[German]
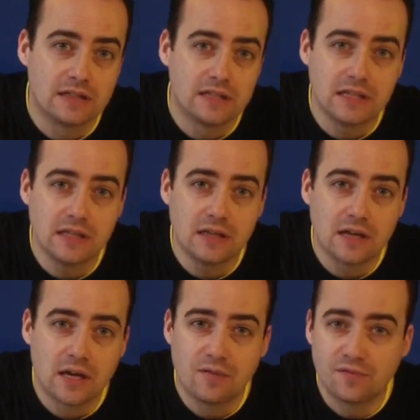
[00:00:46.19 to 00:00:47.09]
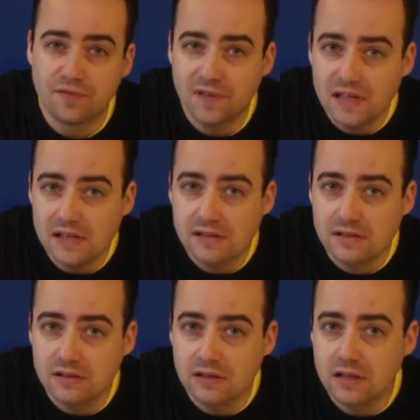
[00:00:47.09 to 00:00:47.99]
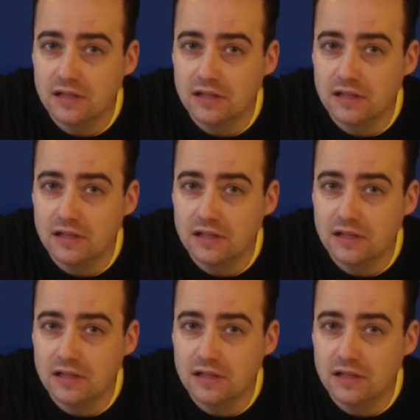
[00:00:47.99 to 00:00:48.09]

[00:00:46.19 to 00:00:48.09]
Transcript: die vielen,